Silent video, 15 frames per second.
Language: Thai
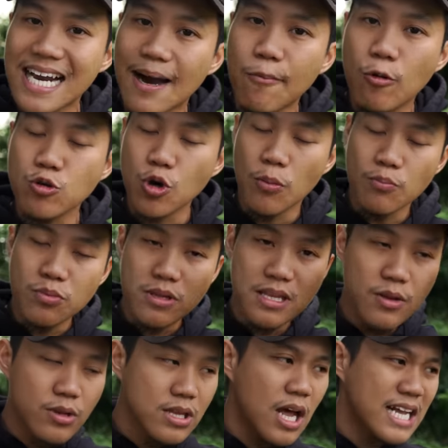นครับผู้ชม
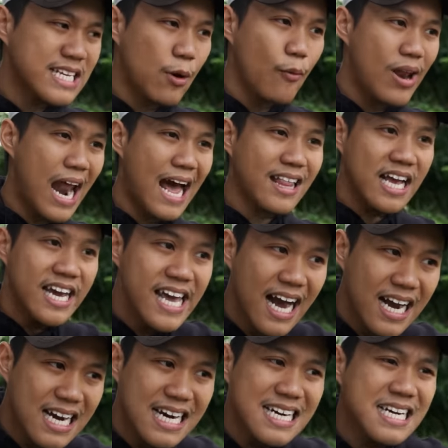น่าจะเวลาเที่ย
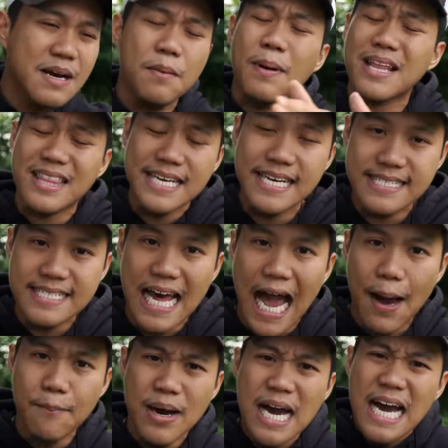งคืนถึงประมาณตีสา
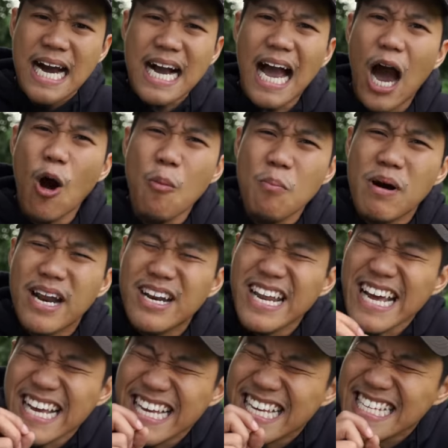มเขาเหมือน
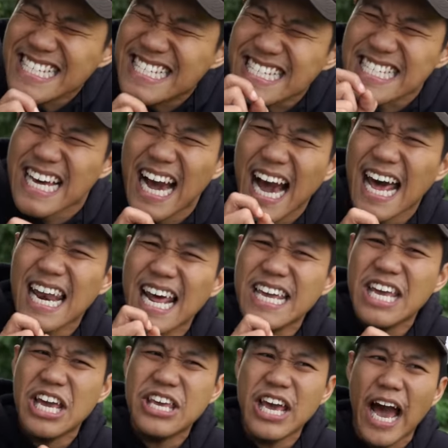ได้ยินเสียงอะไร
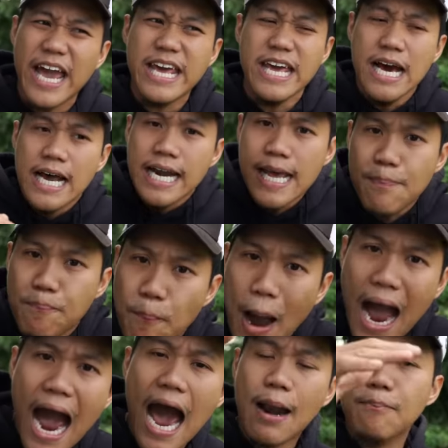ใหญ่ๆที่
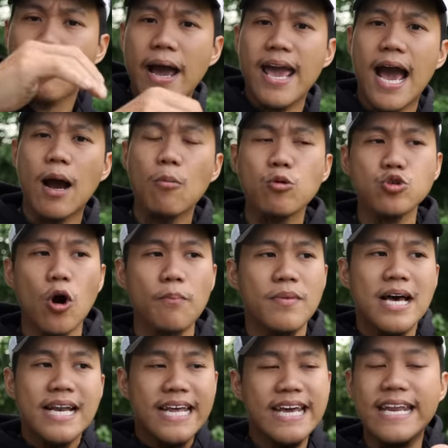ผ่านไปฮะคุณผู้ชม
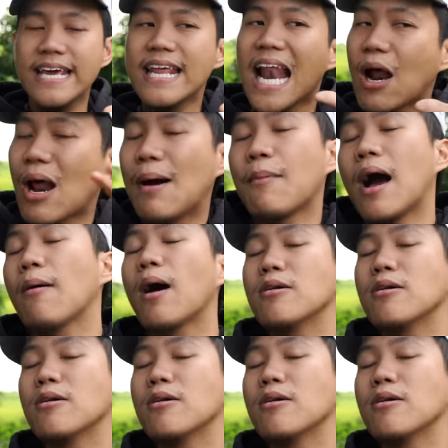ทีนี้เราทำเขา